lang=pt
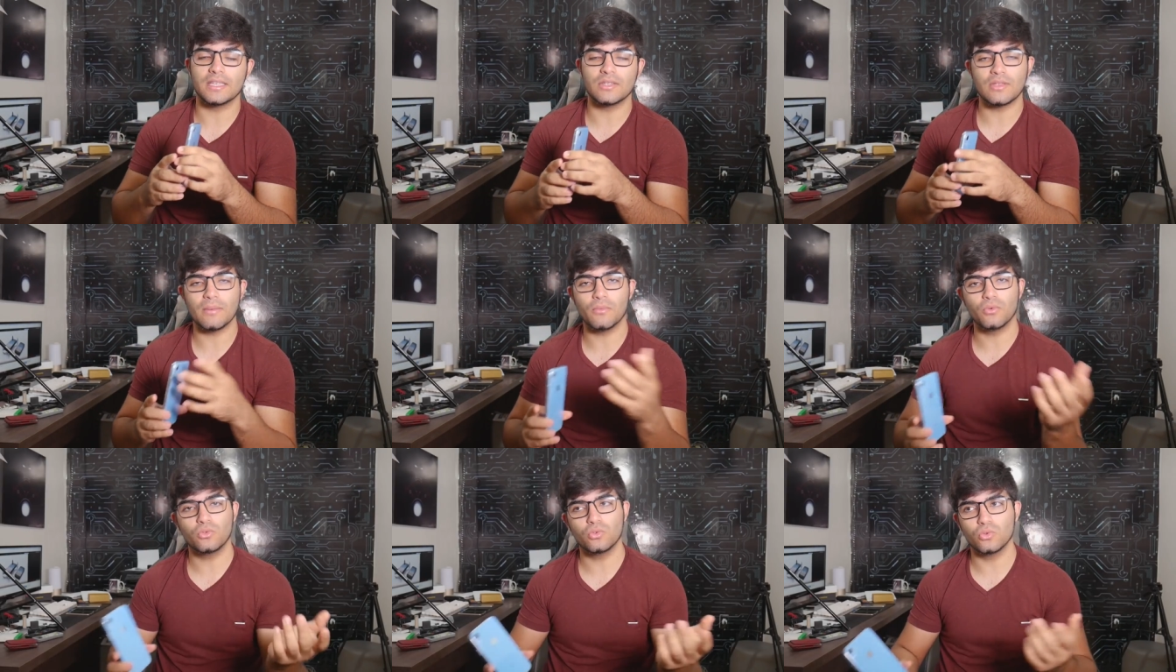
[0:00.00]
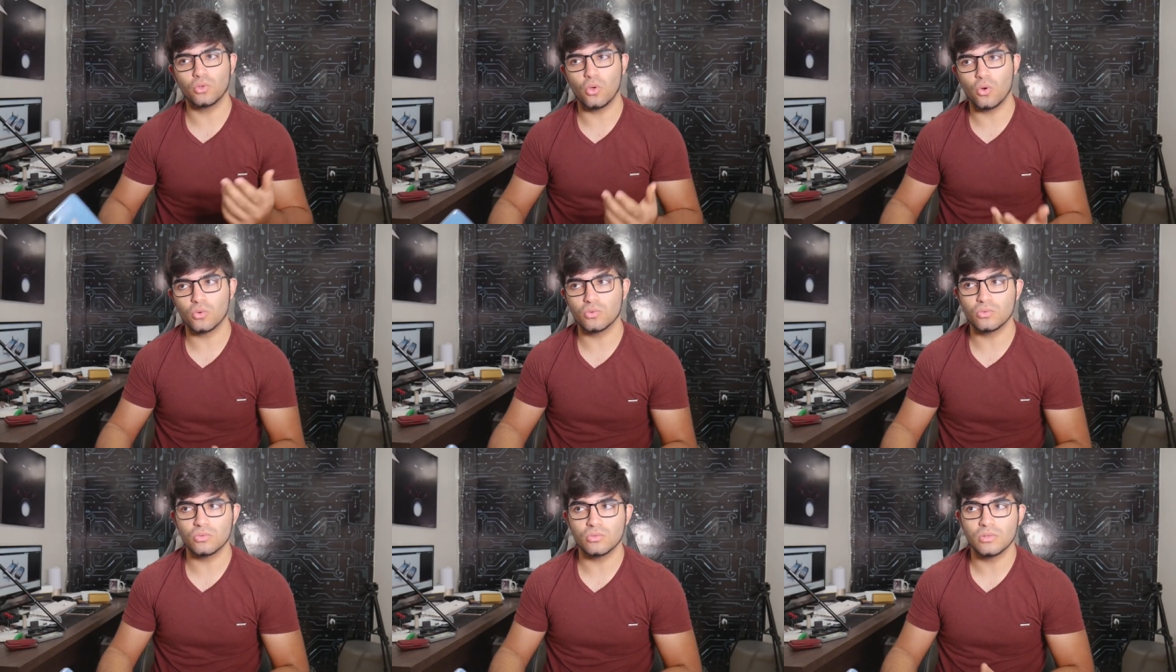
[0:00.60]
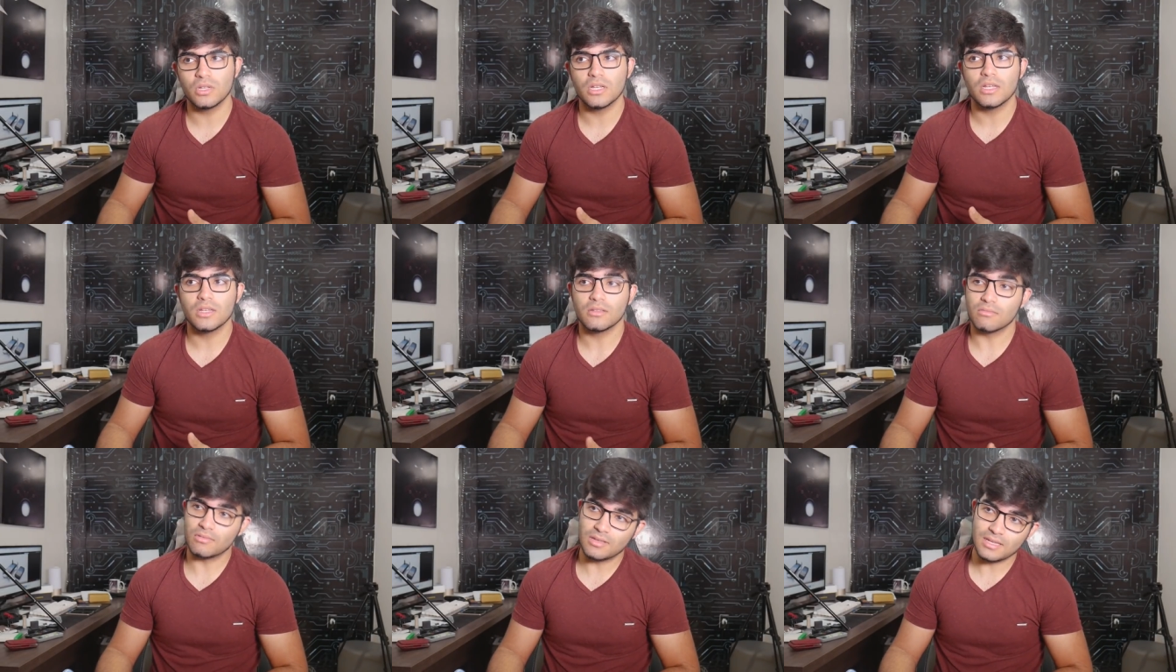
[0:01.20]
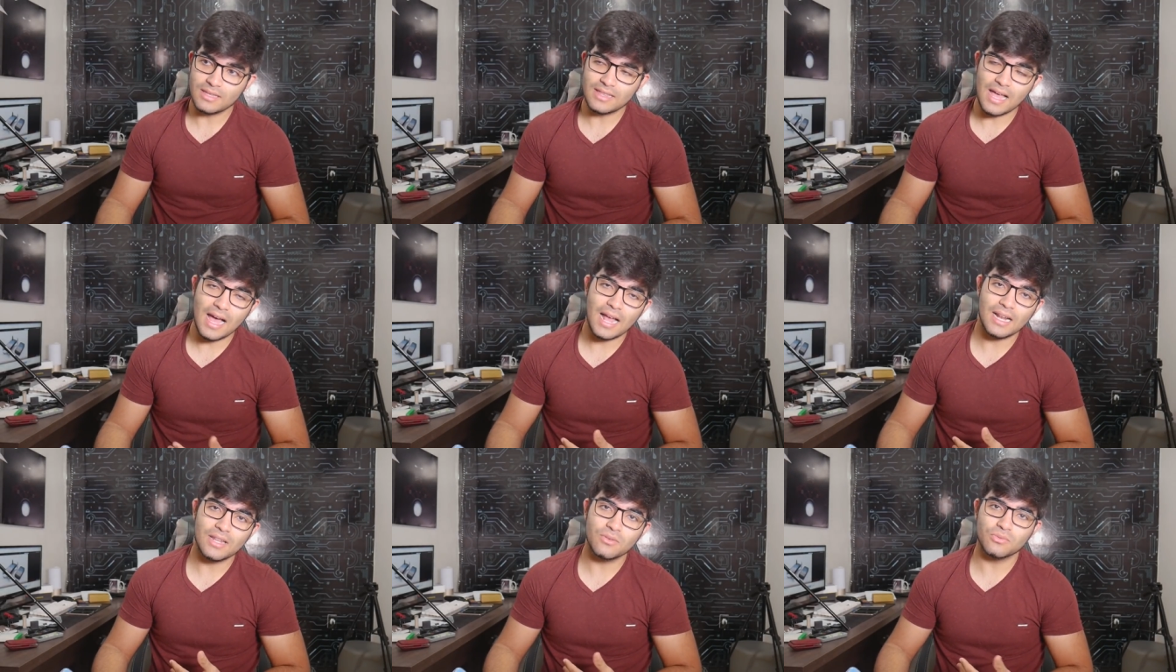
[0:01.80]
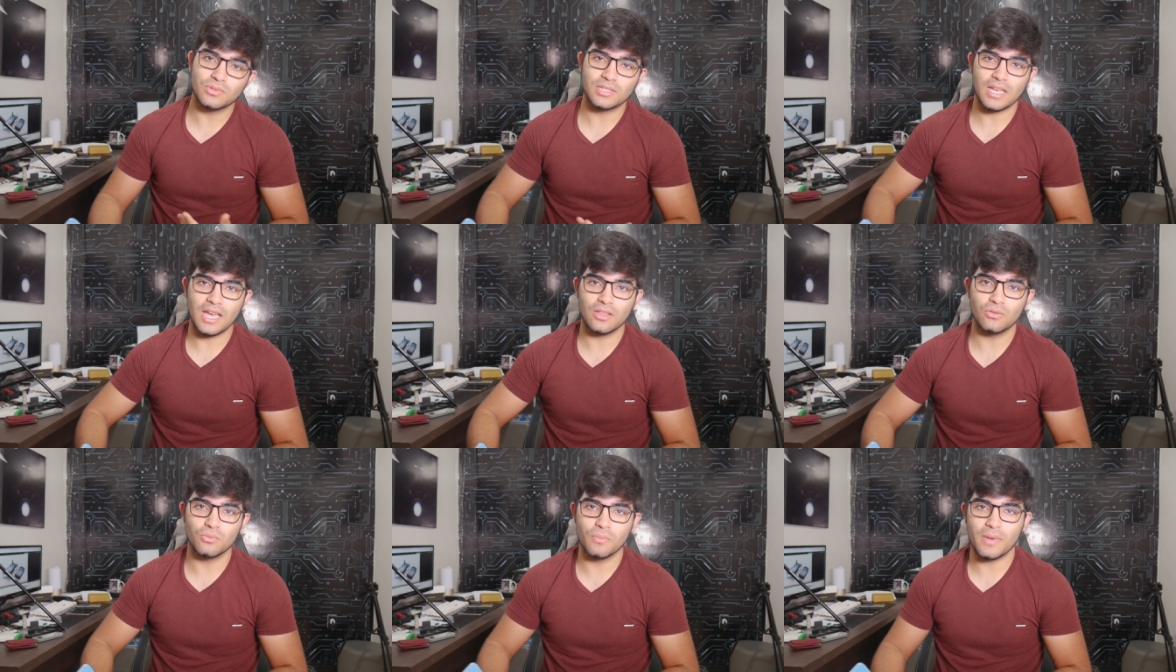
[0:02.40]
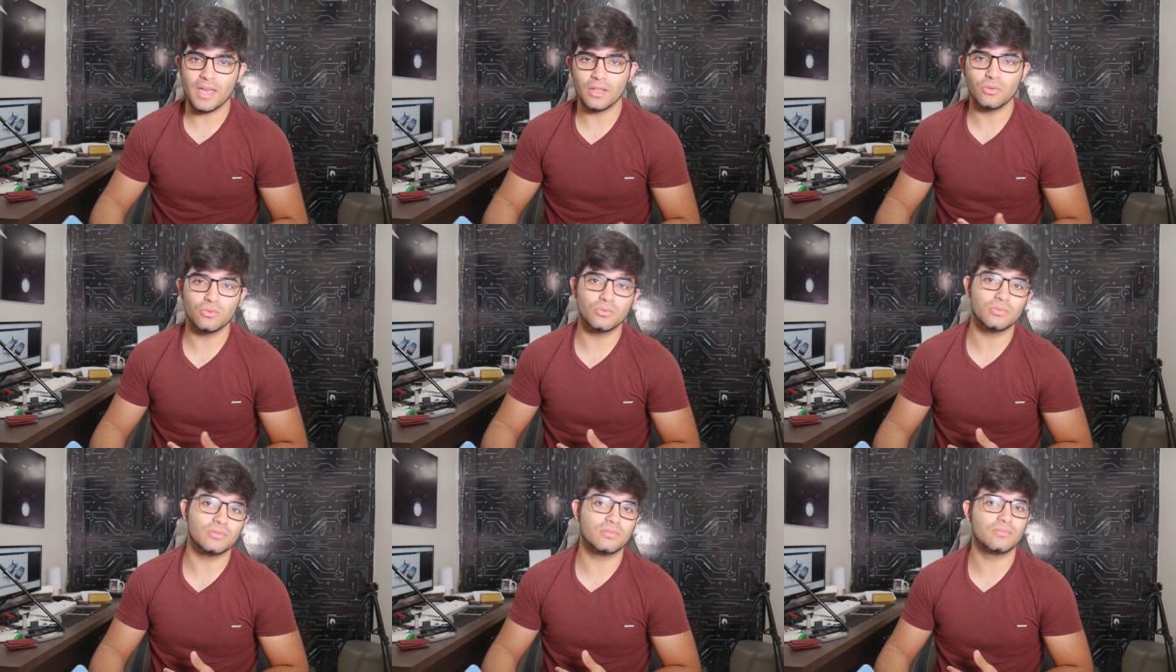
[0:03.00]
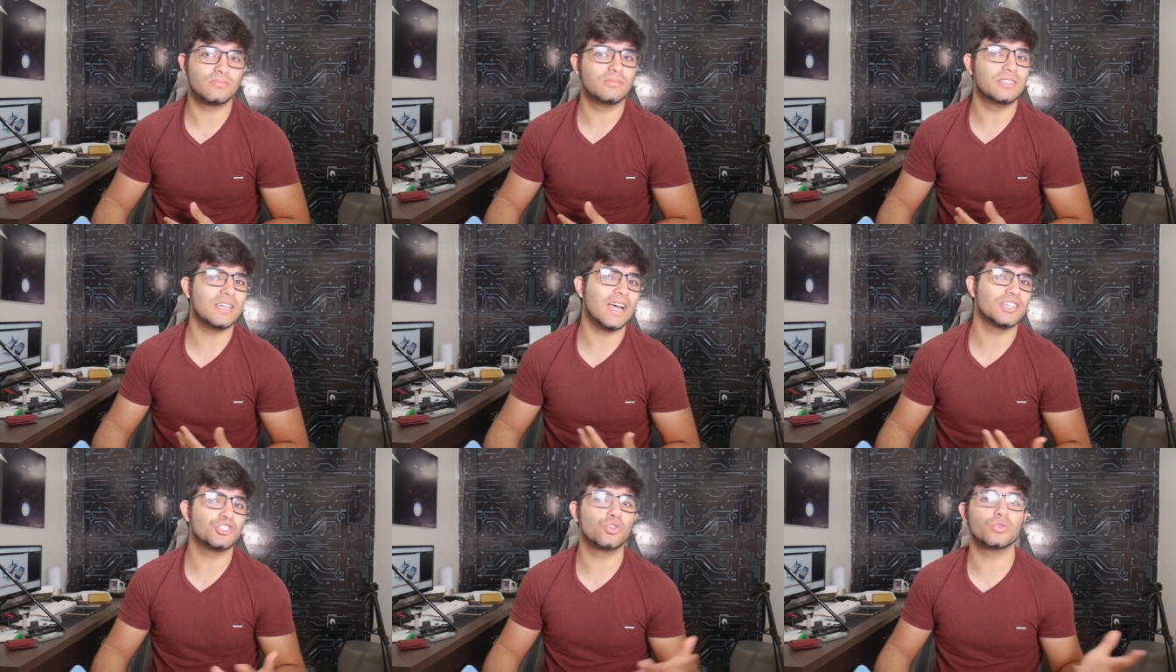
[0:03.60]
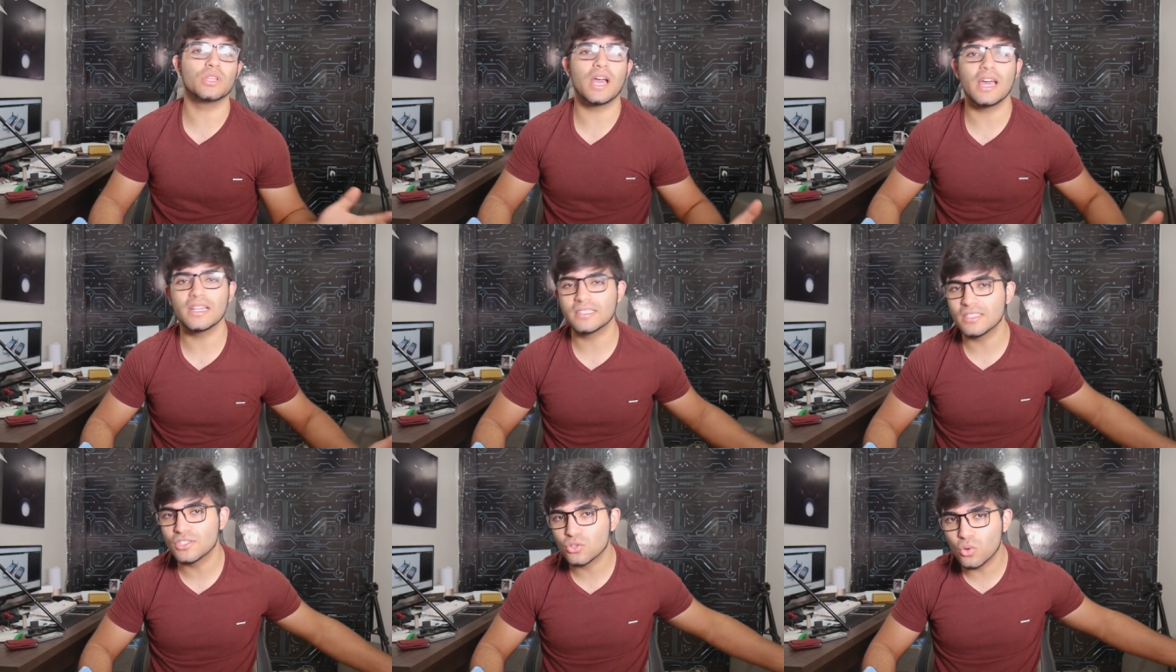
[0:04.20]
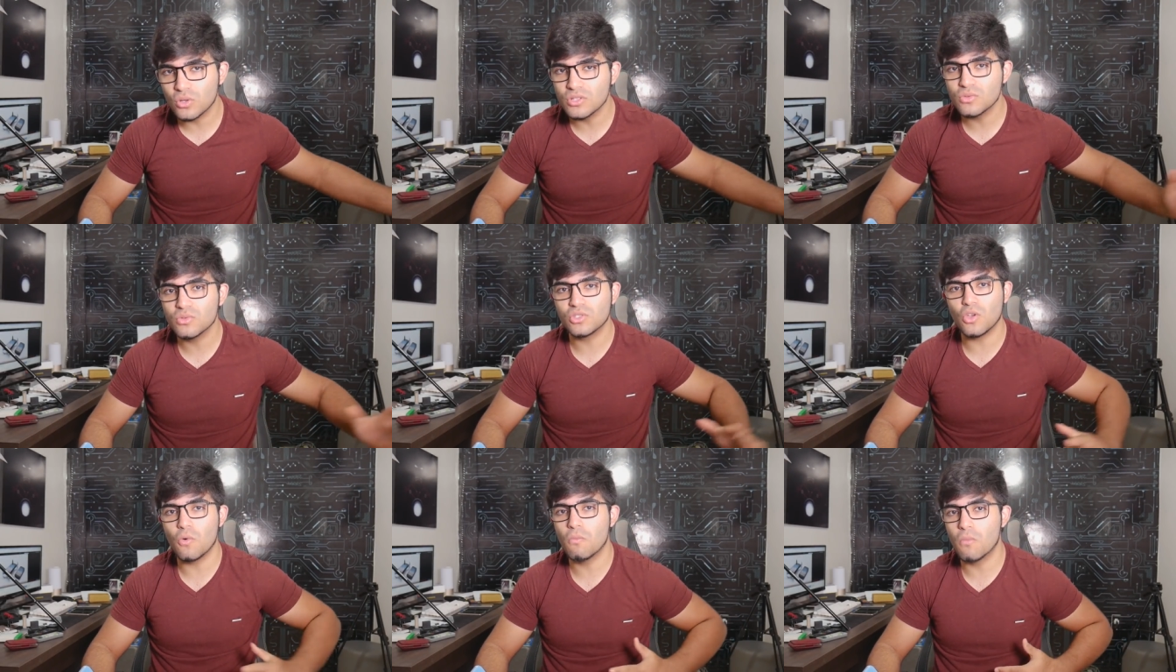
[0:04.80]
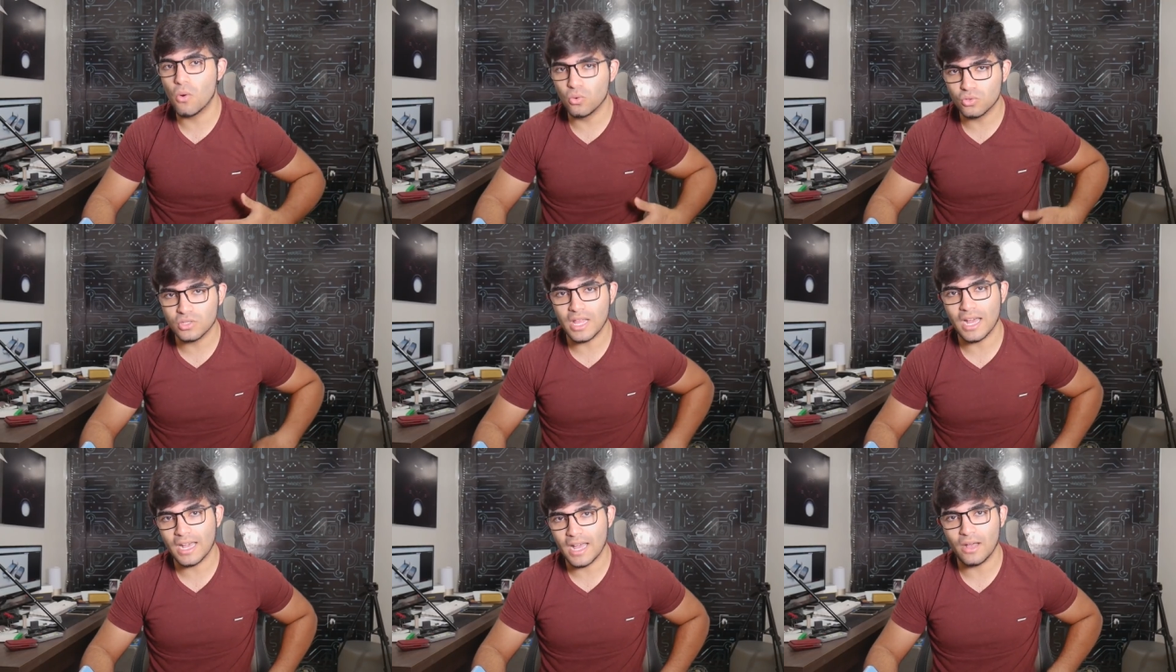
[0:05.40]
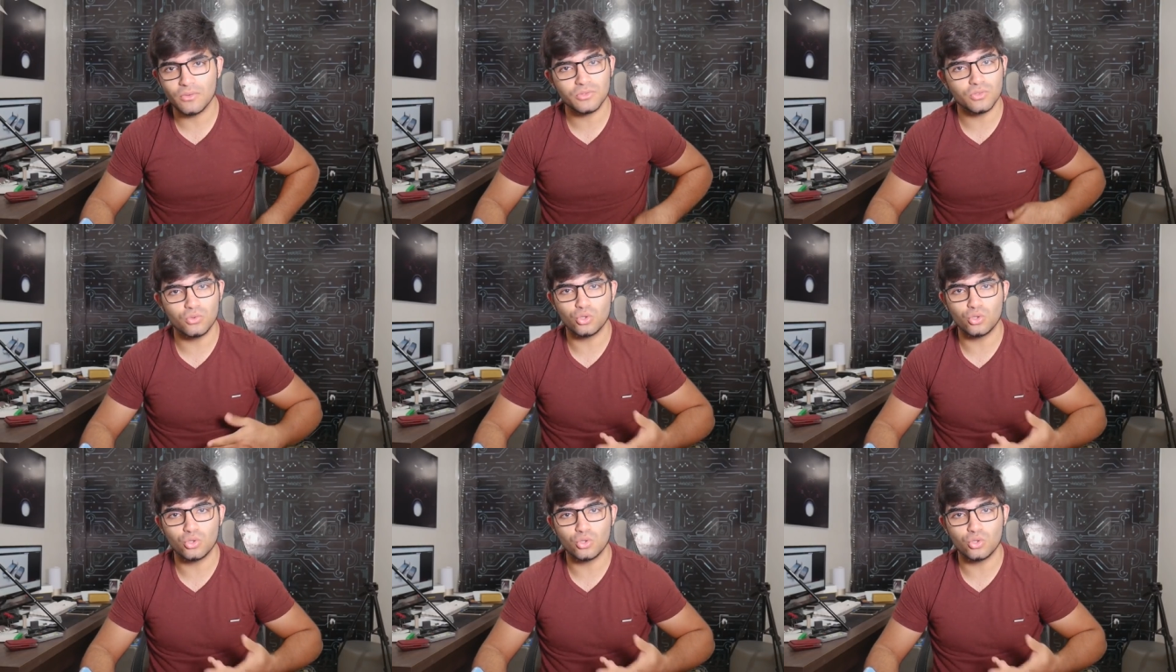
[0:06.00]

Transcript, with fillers: Isso é muito louco que dá ali um certo medo de acionar essas coisas no seu bolso da calça, do